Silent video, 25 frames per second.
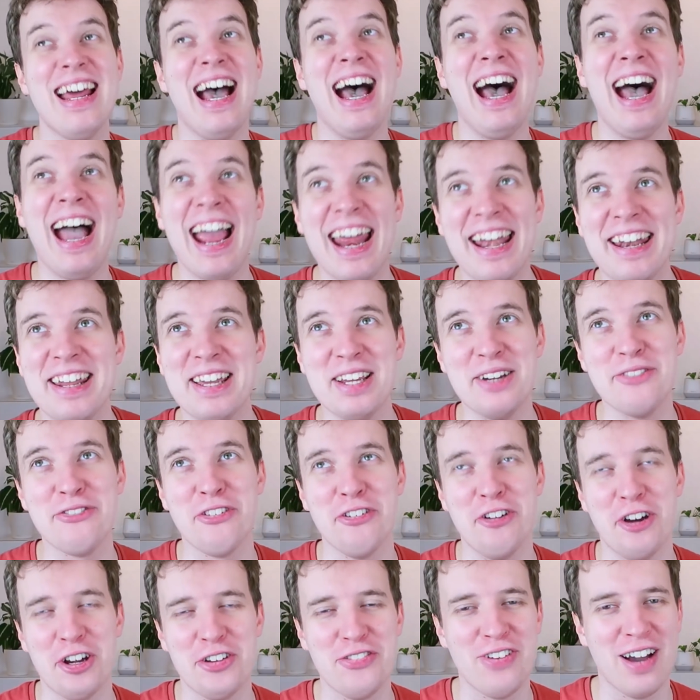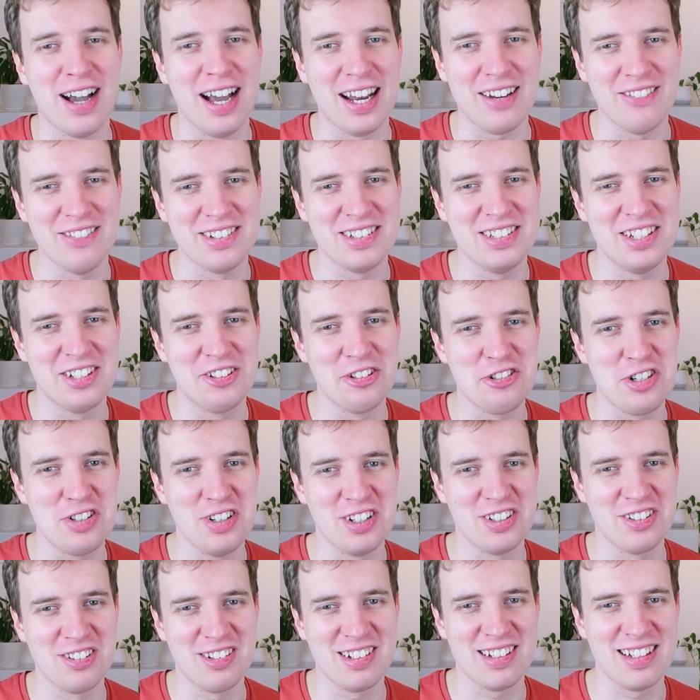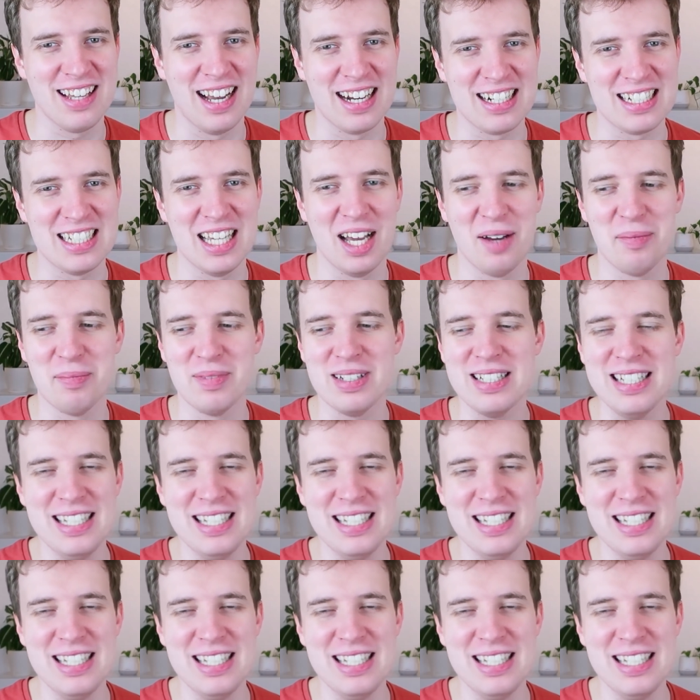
werde einigen von euch verraten, was die Zuschauer so gesagt haben.